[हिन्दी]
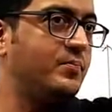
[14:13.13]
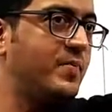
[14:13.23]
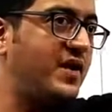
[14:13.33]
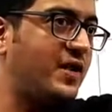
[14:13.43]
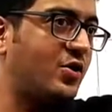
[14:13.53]

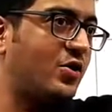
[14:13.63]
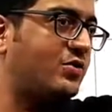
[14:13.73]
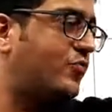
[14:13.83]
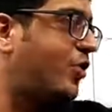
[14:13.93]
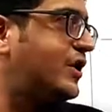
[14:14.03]
मिरर और
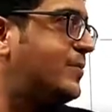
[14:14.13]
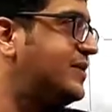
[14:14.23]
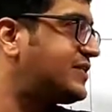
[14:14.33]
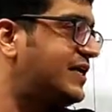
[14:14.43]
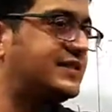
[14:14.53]
वॉल के बीच
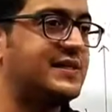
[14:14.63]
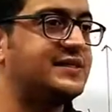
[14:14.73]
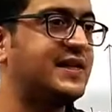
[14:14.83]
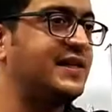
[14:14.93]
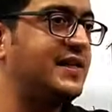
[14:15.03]
का डिस्टेंस
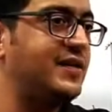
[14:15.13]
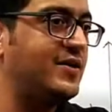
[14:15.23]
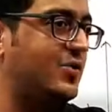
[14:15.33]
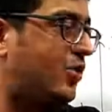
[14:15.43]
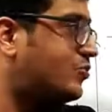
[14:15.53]
है डी
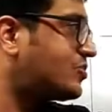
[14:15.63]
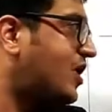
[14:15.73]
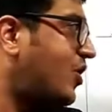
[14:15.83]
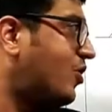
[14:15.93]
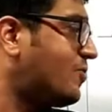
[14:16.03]
और उसका
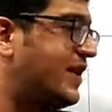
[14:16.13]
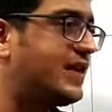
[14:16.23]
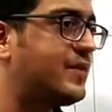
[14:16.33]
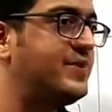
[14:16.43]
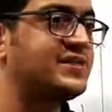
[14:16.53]
और मिरर
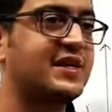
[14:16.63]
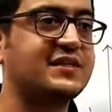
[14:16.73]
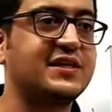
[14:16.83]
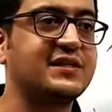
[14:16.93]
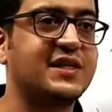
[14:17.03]
के बीच का
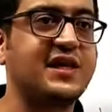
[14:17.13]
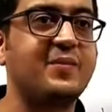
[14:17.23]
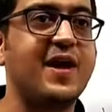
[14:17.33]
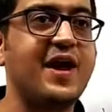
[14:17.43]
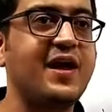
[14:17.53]
डिस्टेंस है डी
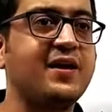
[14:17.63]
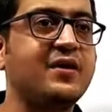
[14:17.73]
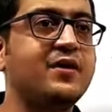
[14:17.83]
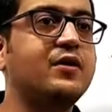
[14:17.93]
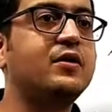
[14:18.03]
बाय
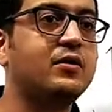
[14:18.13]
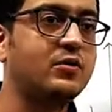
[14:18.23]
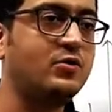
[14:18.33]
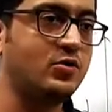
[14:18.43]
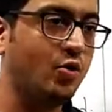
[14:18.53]

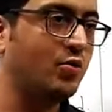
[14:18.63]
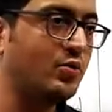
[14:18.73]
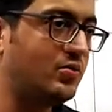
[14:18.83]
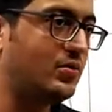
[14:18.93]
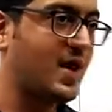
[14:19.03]
टू
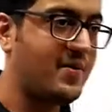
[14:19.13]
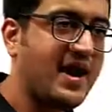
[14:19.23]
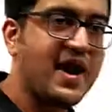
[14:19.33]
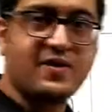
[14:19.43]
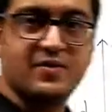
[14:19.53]
एम आई
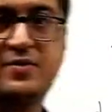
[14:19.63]
राइट